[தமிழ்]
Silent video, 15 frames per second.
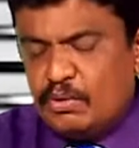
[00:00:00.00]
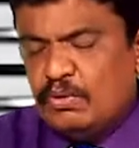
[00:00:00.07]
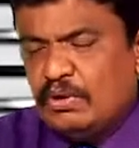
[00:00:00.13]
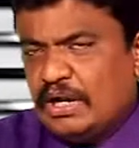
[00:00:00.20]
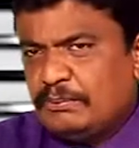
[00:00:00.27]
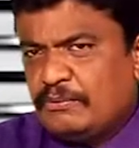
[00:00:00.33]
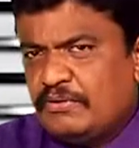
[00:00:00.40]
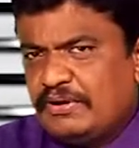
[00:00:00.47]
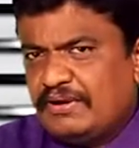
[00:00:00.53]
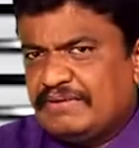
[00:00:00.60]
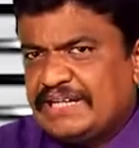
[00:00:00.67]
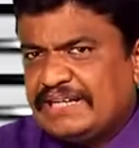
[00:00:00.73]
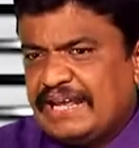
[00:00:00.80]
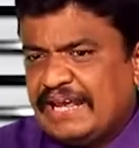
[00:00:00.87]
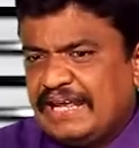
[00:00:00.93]
நூல்கள்
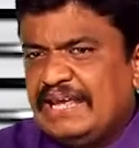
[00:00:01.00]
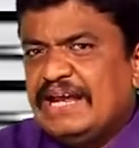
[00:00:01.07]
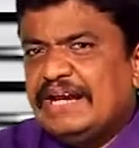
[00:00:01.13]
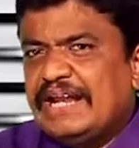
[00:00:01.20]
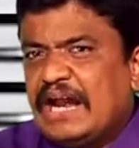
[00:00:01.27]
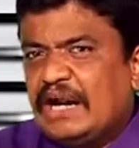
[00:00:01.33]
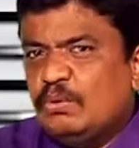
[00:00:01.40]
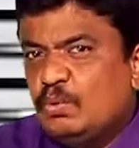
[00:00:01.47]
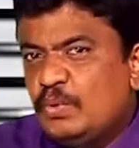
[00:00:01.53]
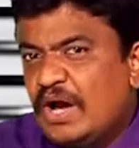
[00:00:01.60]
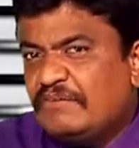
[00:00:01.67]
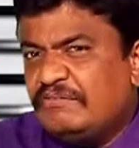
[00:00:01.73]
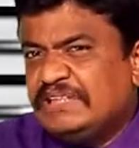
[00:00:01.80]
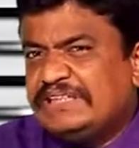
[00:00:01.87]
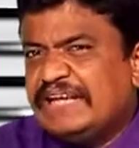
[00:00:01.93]
போன்றவற்றை நாங்கள்
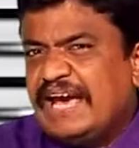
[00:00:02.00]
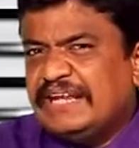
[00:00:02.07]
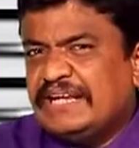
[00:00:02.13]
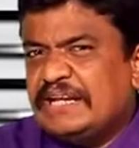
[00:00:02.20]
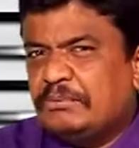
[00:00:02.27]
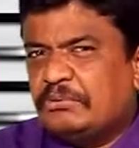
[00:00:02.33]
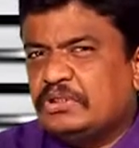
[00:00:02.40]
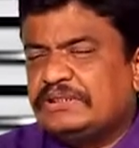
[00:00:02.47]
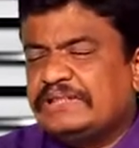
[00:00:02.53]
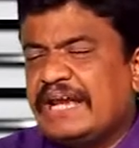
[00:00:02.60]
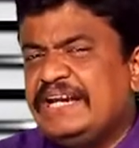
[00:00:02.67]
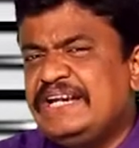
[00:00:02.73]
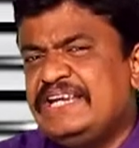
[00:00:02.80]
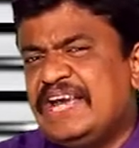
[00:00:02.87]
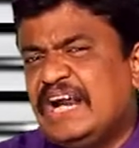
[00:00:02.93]
உணவு தயாரிக்கின்ற போது
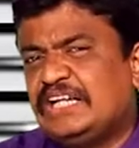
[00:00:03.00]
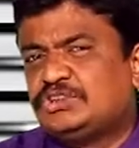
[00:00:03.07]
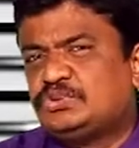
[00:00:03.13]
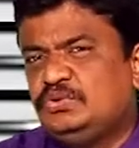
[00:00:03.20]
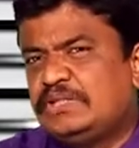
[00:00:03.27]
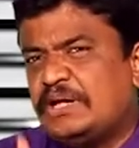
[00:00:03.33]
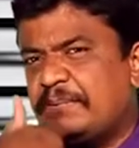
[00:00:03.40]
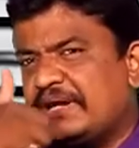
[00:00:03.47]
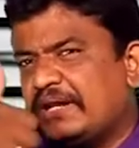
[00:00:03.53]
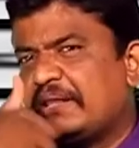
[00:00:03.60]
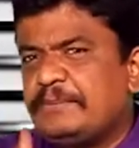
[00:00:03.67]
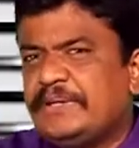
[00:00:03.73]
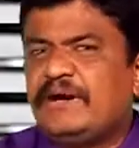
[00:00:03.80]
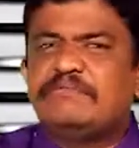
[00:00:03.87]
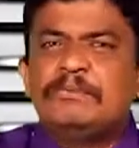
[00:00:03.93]
தனியால் சுத்தம் என்ற
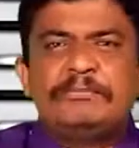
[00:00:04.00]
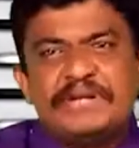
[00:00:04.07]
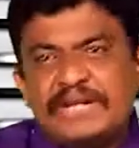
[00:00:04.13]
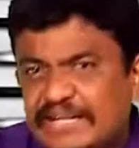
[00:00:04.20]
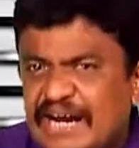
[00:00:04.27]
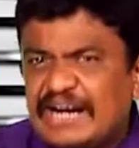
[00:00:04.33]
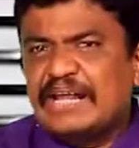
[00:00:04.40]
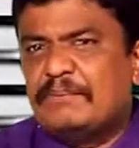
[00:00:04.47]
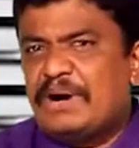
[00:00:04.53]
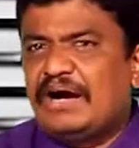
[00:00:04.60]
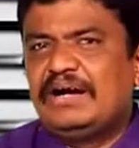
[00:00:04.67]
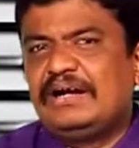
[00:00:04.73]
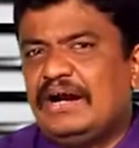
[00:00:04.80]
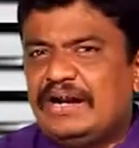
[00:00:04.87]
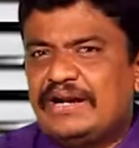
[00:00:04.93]
மிகவும்
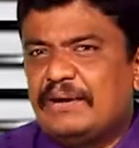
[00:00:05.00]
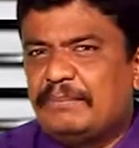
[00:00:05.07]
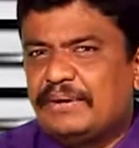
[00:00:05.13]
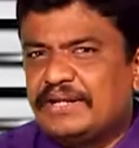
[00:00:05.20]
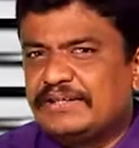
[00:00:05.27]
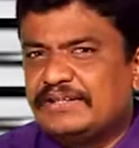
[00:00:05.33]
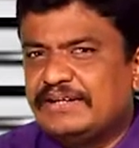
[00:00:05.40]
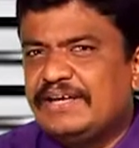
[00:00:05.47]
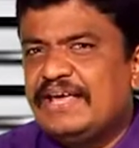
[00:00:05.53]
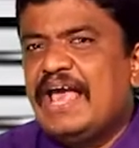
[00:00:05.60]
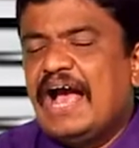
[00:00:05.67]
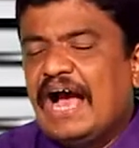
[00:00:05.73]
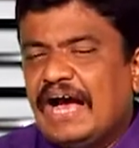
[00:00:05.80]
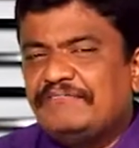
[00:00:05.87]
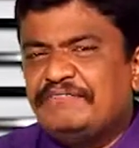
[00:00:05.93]
பிரதானமாக காணப்படுது
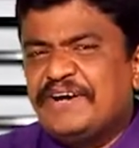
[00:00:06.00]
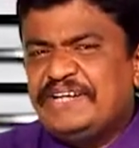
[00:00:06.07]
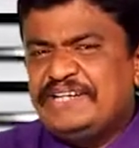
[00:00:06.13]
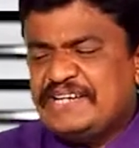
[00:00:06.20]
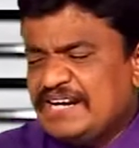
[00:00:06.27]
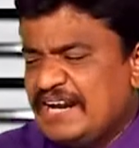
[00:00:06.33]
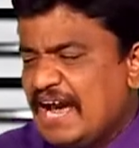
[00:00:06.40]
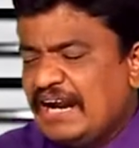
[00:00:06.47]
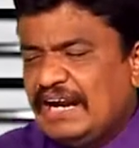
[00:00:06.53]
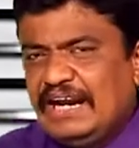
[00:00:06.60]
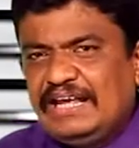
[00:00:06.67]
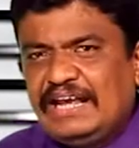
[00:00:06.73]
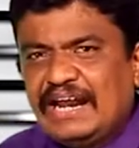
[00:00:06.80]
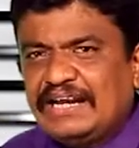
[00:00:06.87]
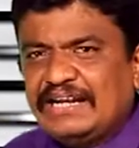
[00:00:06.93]
அவற்றை
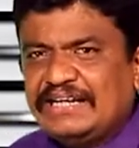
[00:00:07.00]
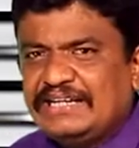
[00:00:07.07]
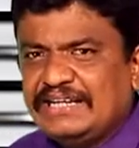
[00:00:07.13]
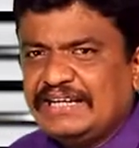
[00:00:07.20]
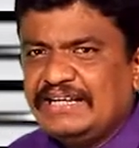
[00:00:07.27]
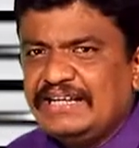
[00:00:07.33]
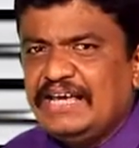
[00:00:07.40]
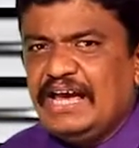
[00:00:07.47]
நாங்கள் கலட்டி